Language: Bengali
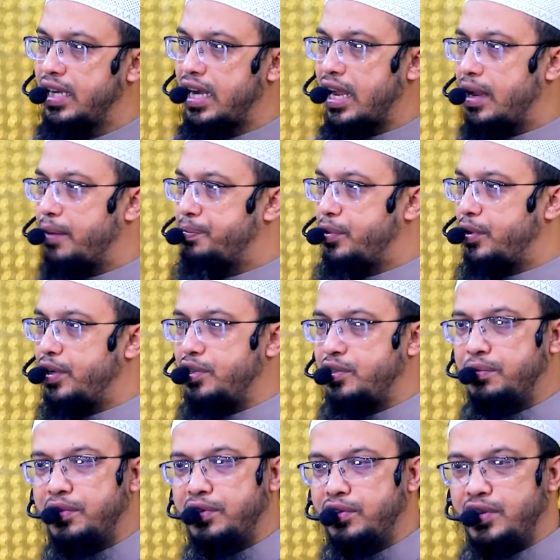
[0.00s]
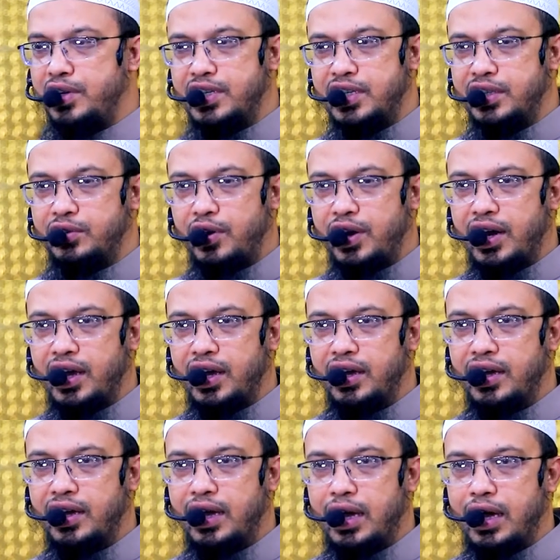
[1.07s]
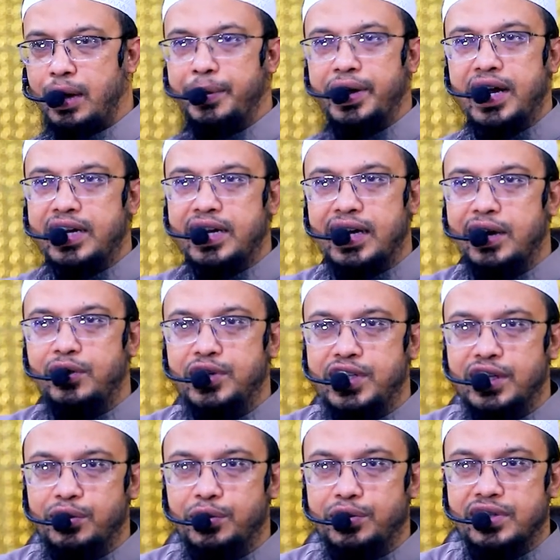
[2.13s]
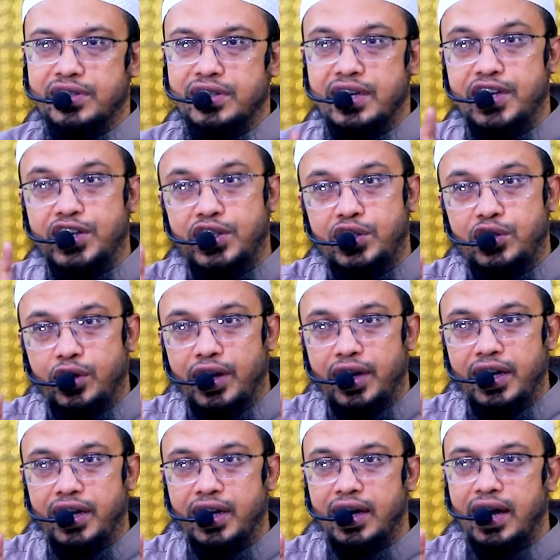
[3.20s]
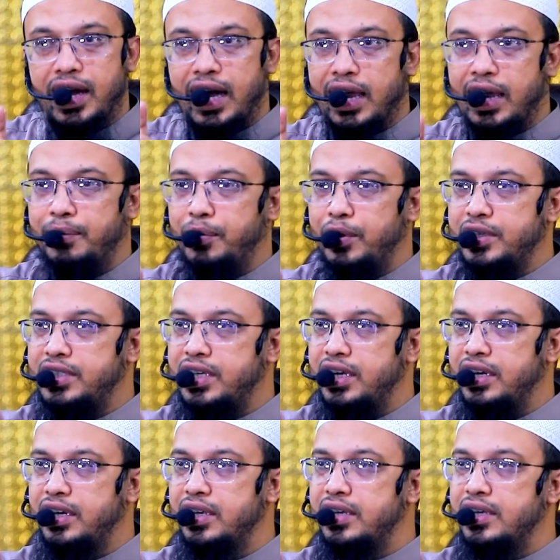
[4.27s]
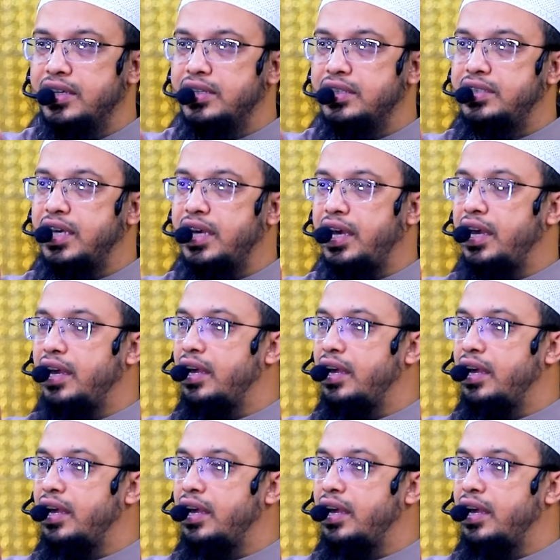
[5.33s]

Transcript: খারাপ কোনো কিছু বলতে নিষেধ করে না আমাকে এটা কেন নিষেধ করতেছে নিশ্চয়ই আল্লাহ বলেছেন যে